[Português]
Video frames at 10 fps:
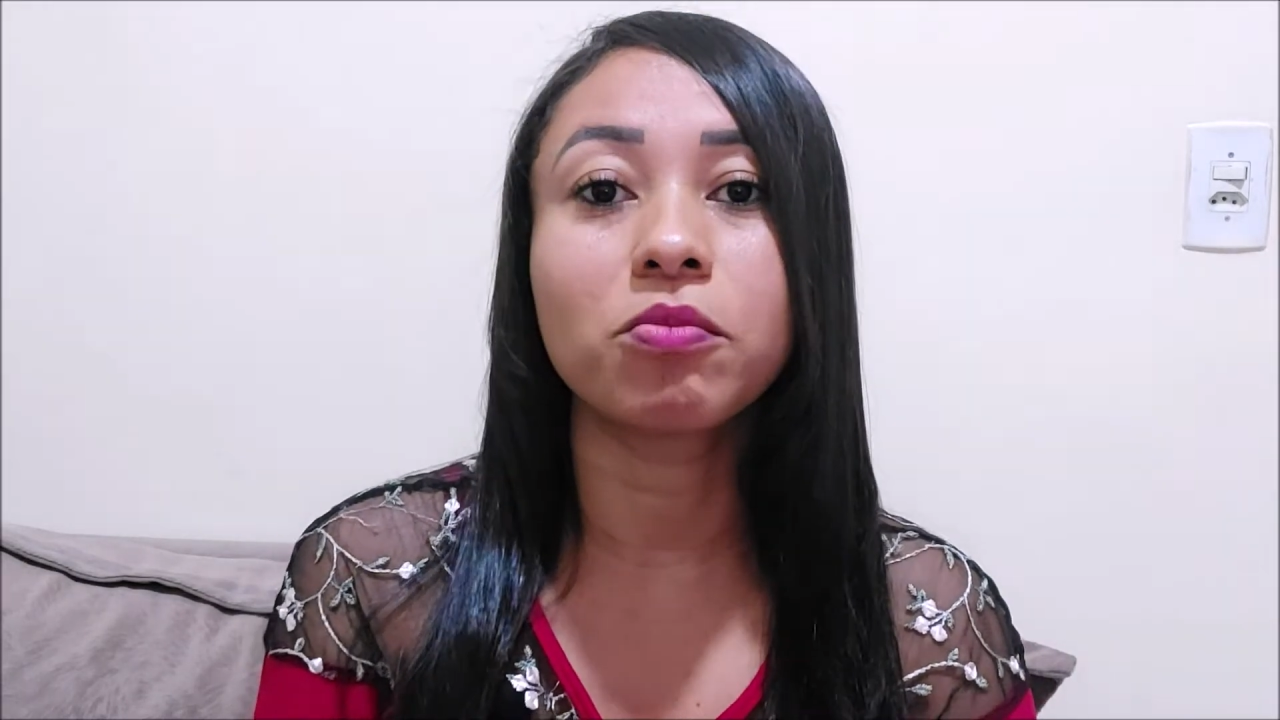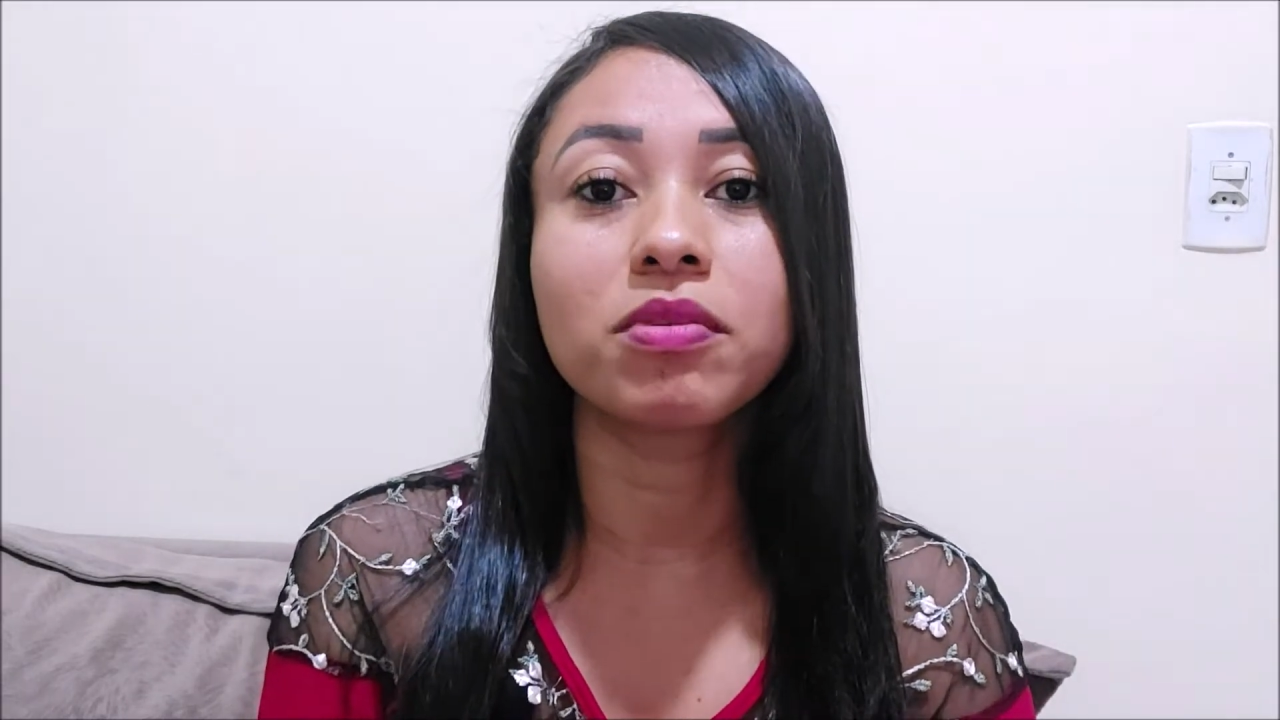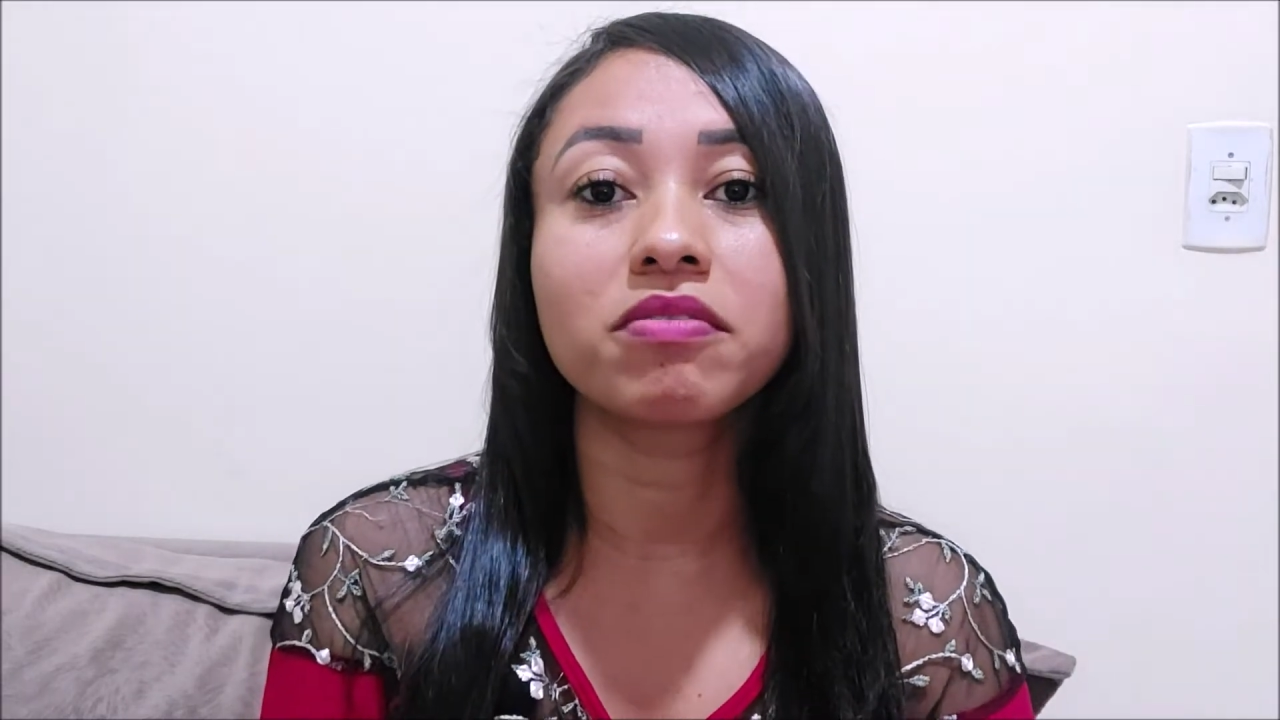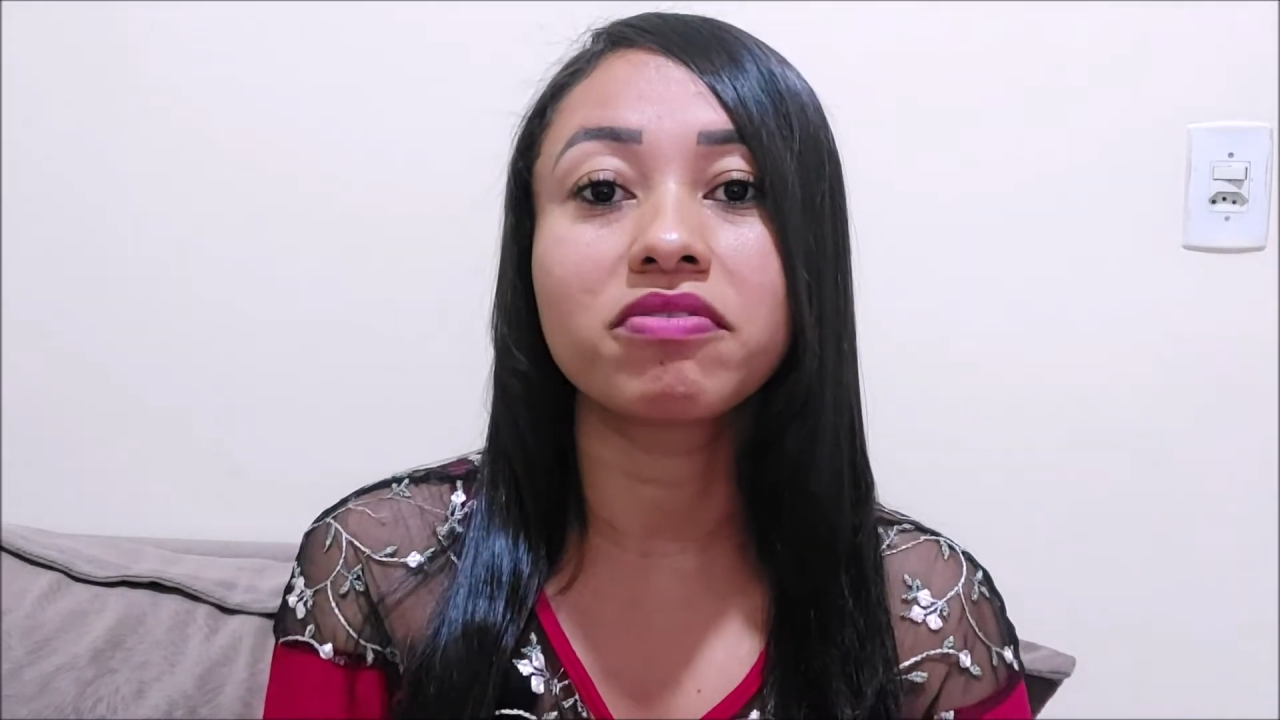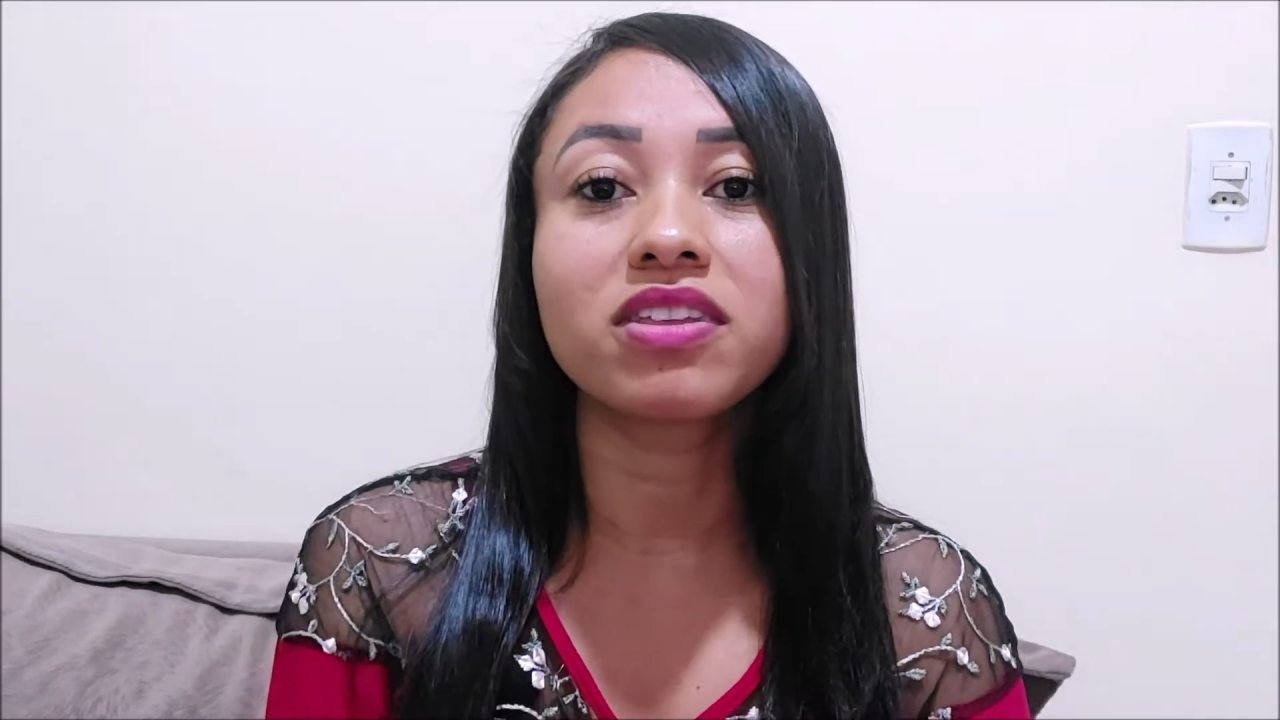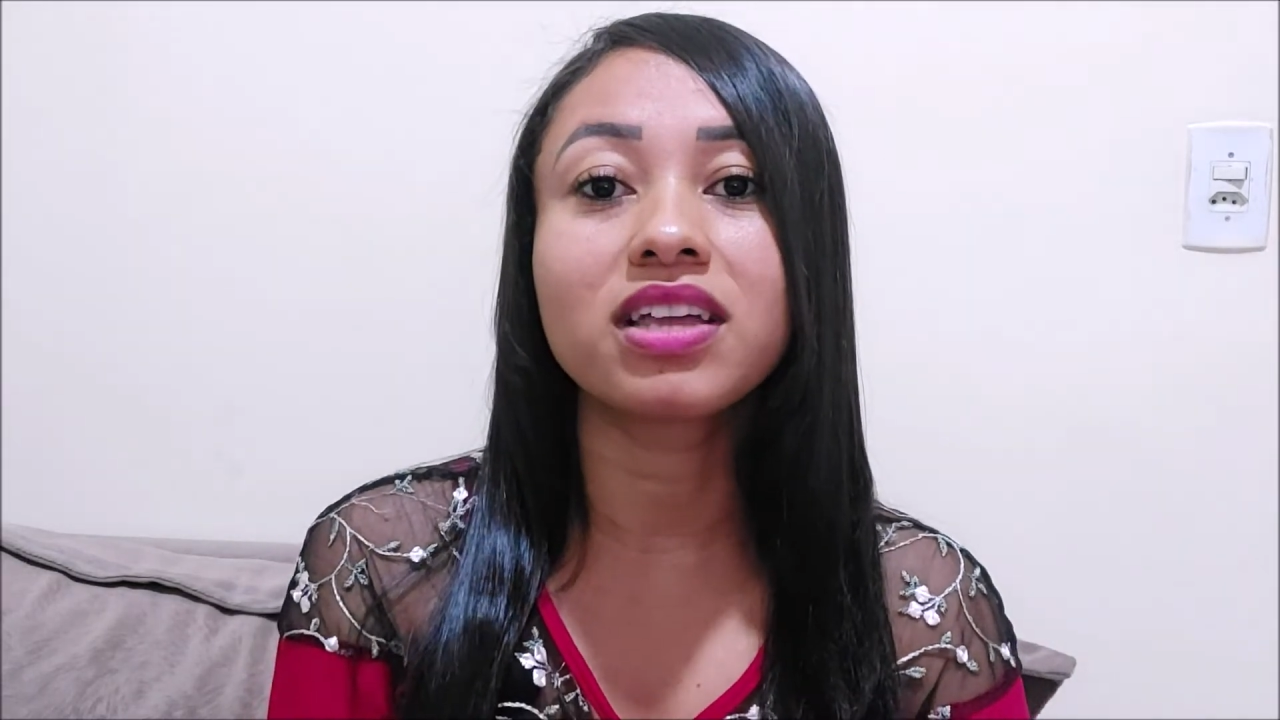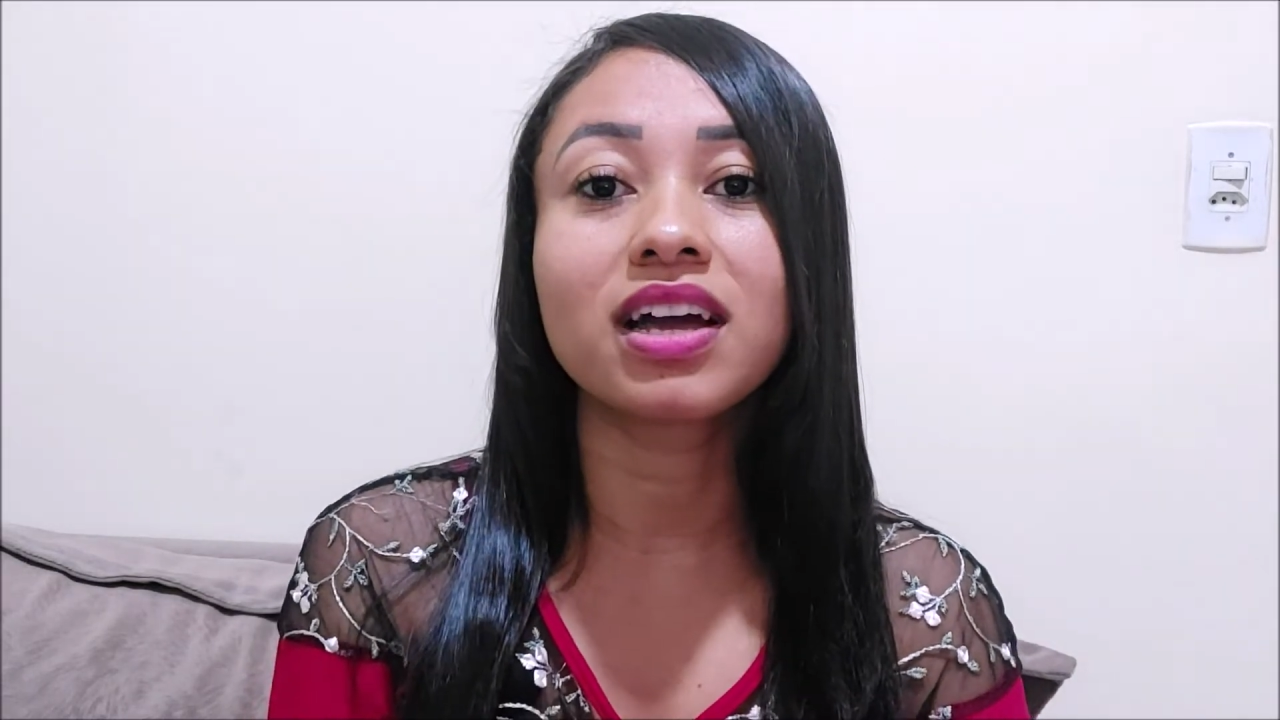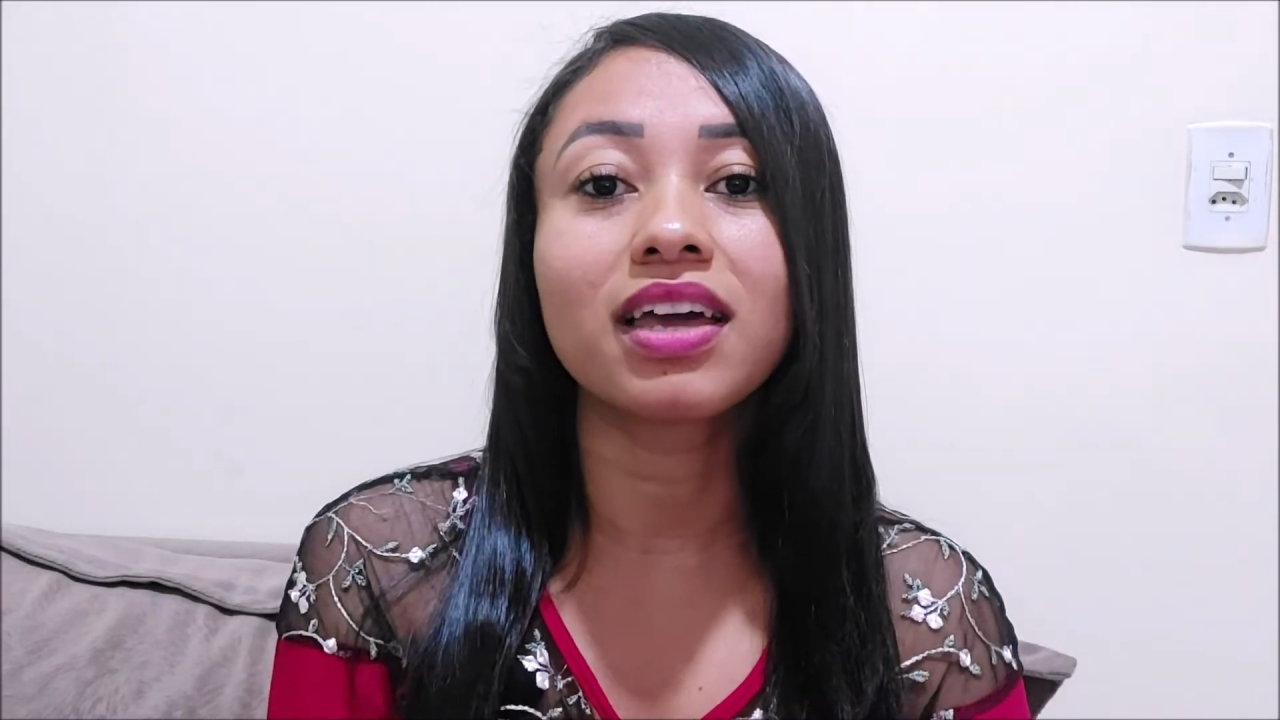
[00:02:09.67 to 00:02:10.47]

uma vida